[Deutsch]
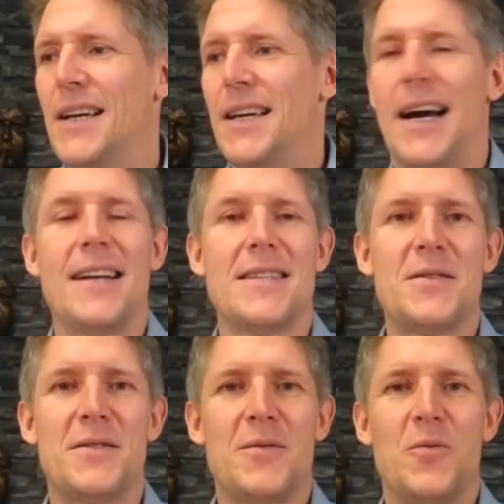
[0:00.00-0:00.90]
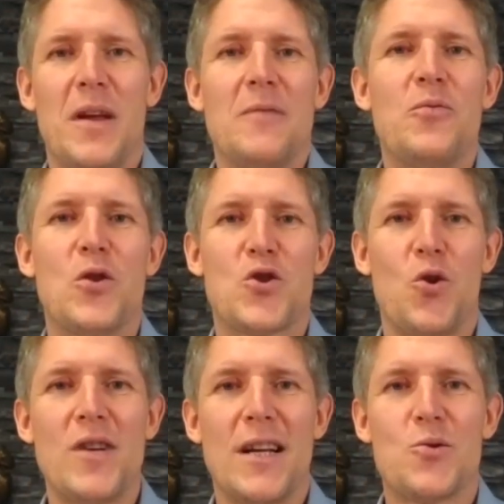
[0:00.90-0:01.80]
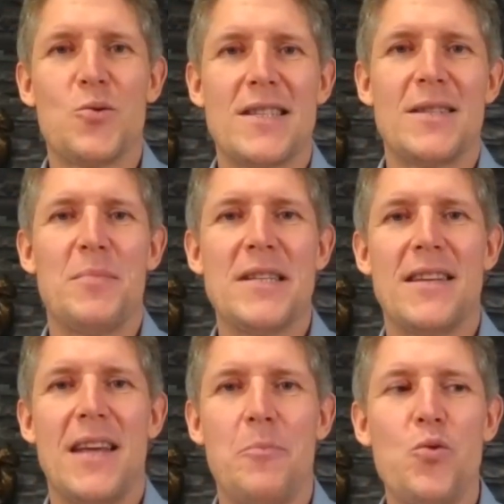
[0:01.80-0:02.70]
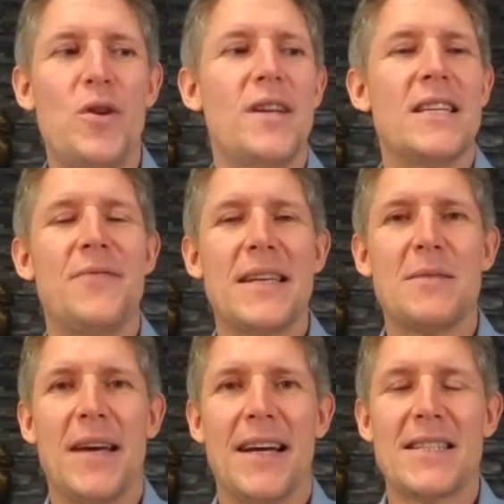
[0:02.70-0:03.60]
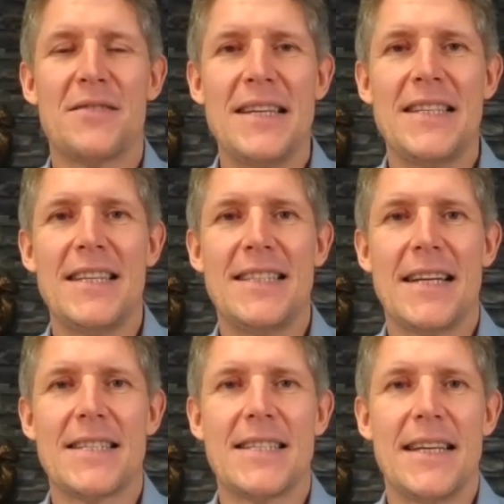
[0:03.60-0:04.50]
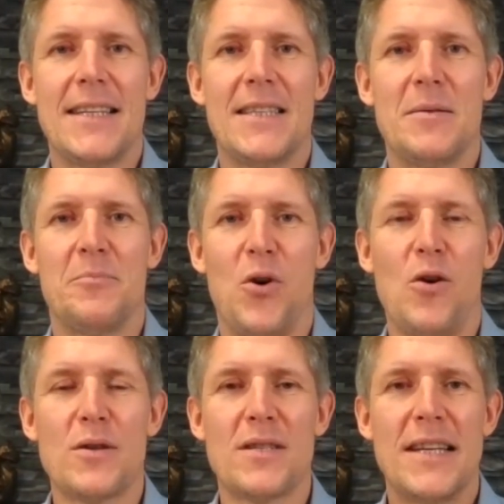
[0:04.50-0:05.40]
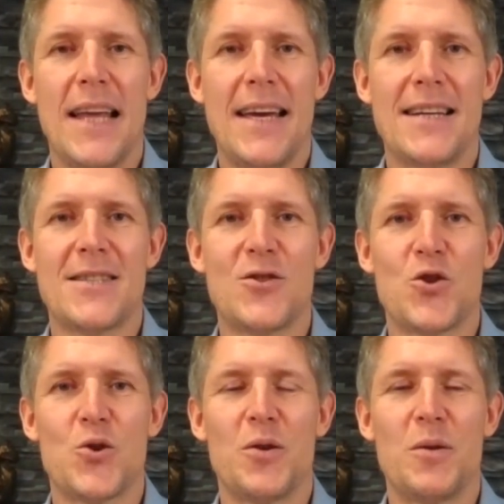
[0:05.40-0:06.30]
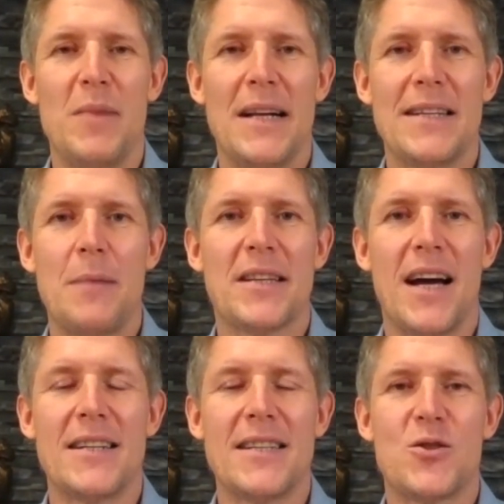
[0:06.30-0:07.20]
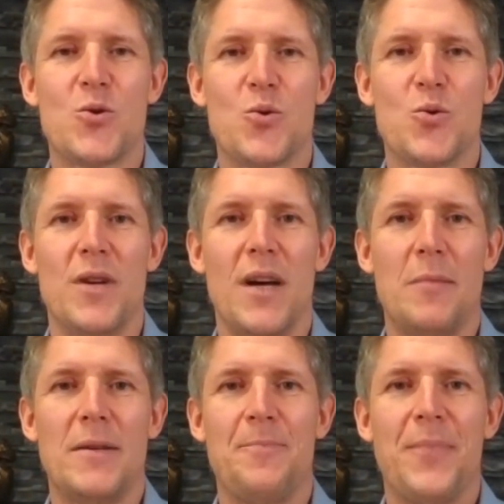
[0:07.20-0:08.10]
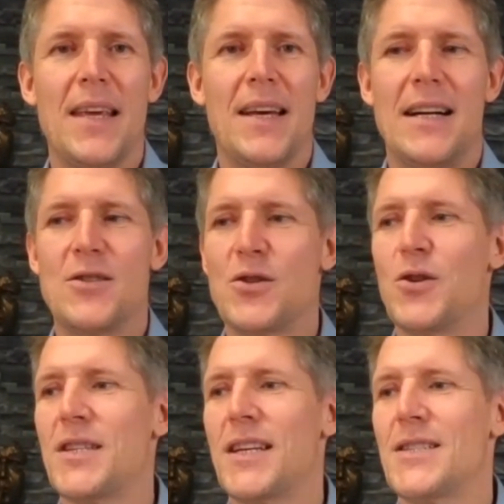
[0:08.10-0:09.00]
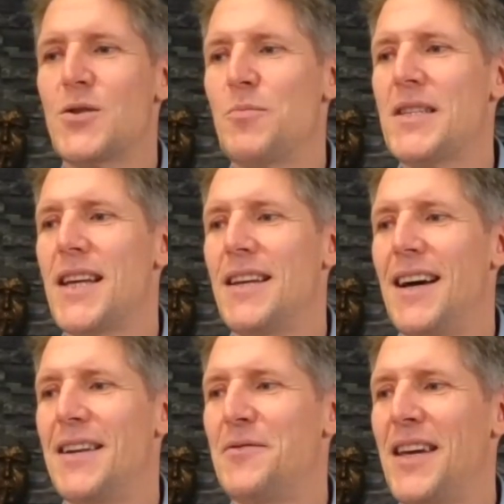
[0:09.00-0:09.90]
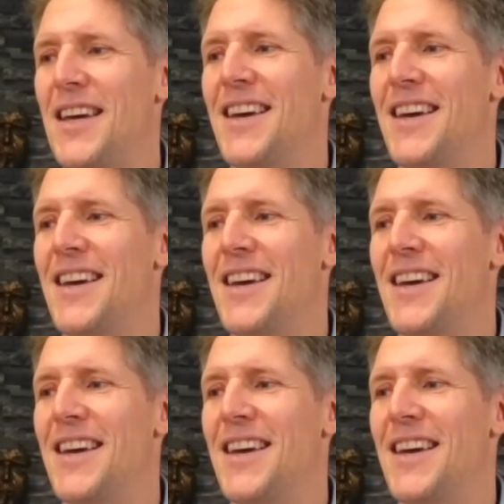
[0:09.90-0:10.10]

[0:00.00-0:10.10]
ja, das ist, führt schon dazu, dass ich ein bisschen ermüde. Deswegen ist mir ganz wichtig, dass ich morgens in der ersten Stunde mal damit gar nichts zu tun habe. Also es hört sich jetzt so ein bisschen an wie,